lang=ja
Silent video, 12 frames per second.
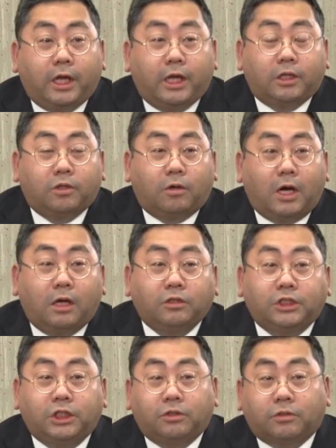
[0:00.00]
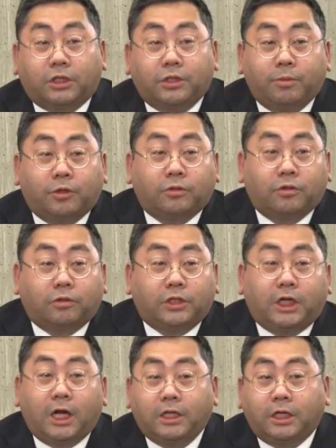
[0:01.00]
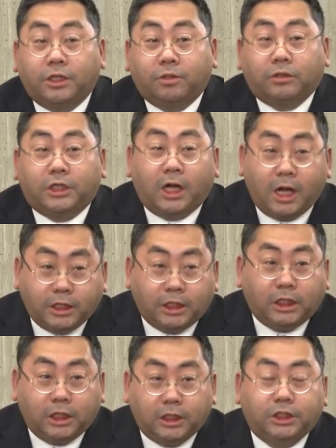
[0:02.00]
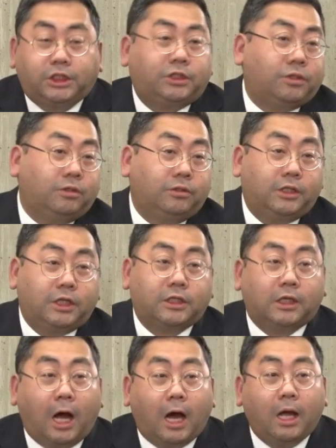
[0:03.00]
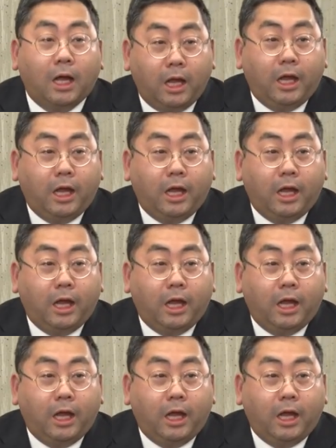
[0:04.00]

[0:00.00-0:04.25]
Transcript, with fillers: えーと、RC の建物の2階建ての2階に位置するんですが、